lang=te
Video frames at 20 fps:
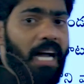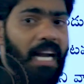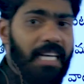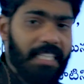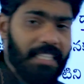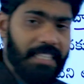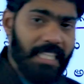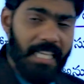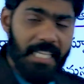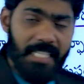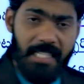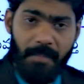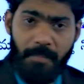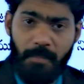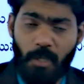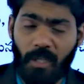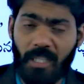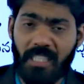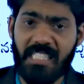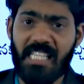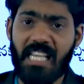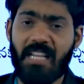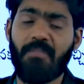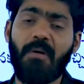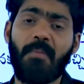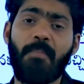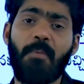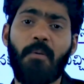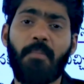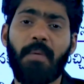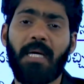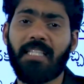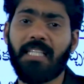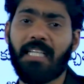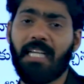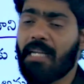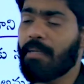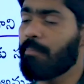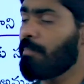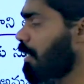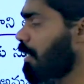అంటే దేశం యొక్క సార్వభౌమ అధికారం